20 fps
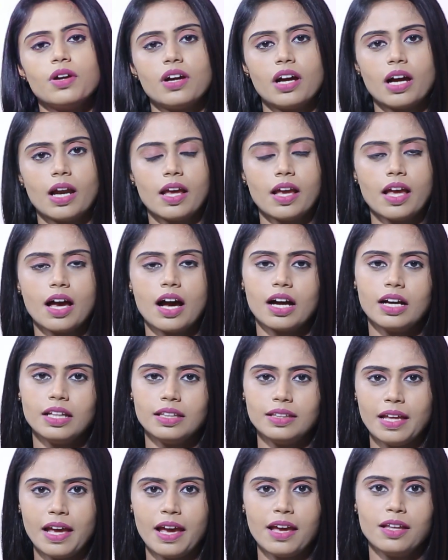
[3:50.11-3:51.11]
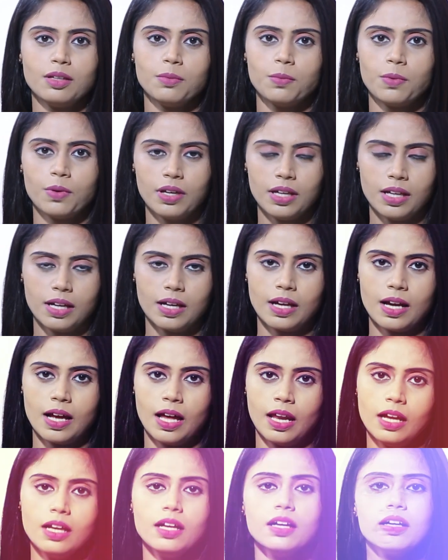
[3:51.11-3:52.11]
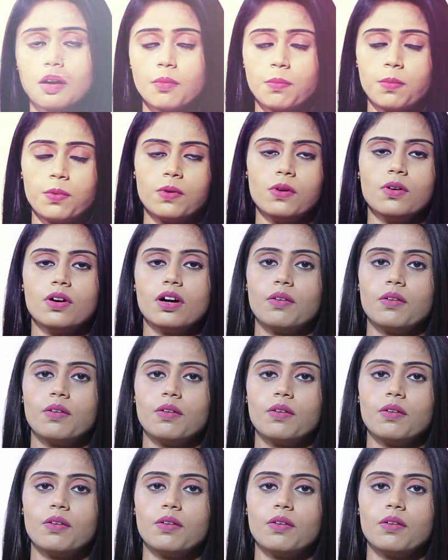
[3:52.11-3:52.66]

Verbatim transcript: ஒரு கலையாக தேய்ந்து போய் இருக்கிறாரு அப்போ